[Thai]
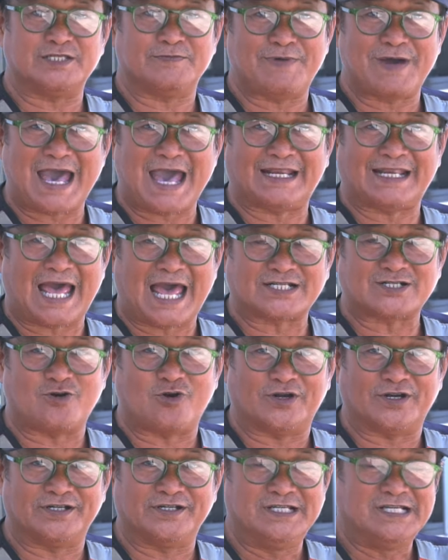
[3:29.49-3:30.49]
14-15 ล้าน
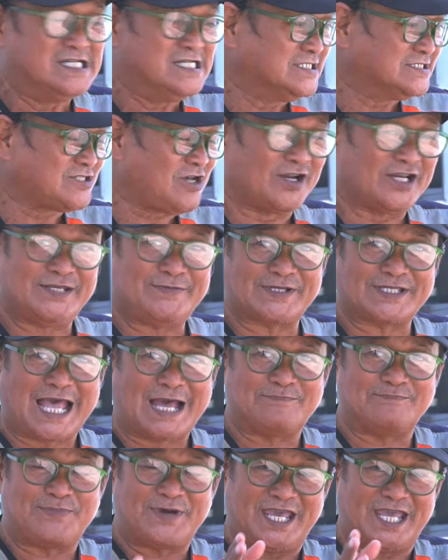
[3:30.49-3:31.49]
คนตอนนี้มา
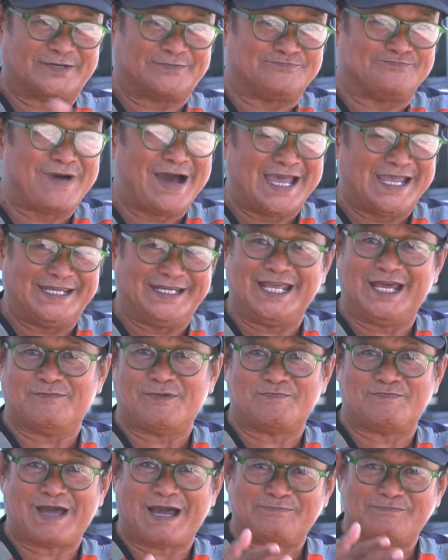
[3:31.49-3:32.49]
ทำเพจใหม่
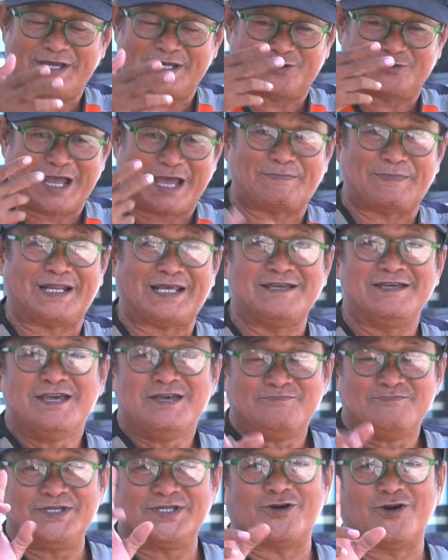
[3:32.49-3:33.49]
เนี่ยมาทำเพจลุงแอปไปแล้ว
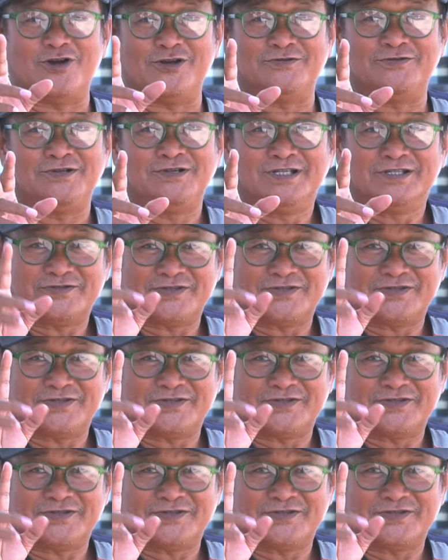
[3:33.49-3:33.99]
มีคน